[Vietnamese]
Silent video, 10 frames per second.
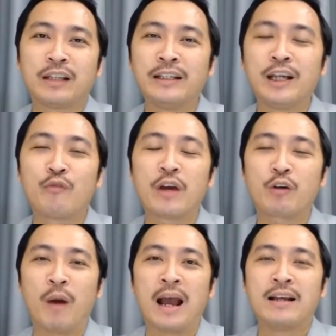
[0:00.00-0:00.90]
và thấy nhiều
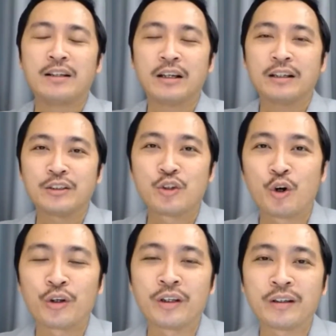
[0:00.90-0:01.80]
việc quá
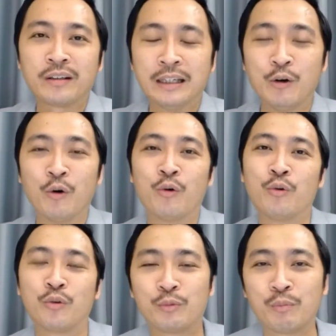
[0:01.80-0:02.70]
rồi đi
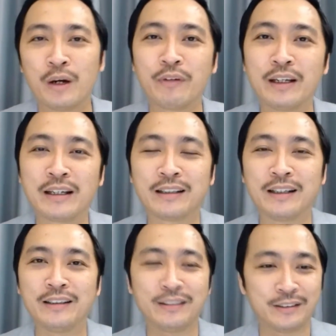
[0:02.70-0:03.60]
ngủ, bởi vì là
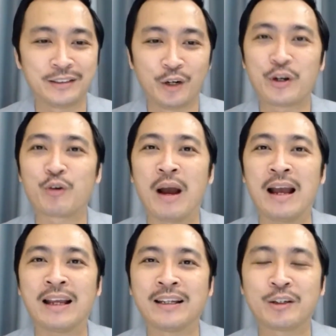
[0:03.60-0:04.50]
thấy nhiều việc
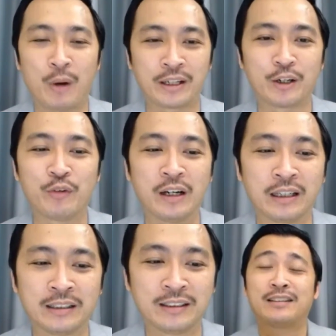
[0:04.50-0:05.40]
quá nhiều việc.
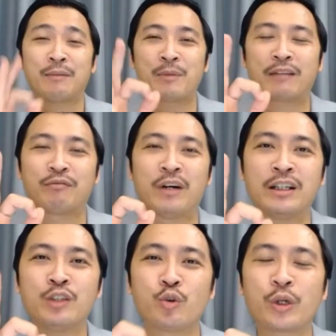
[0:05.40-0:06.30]
Đặc biệt với
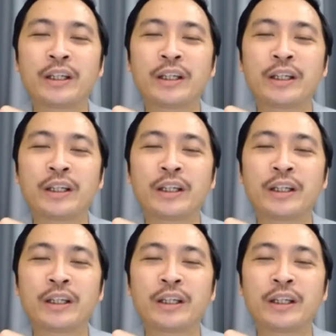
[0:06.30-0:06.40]
những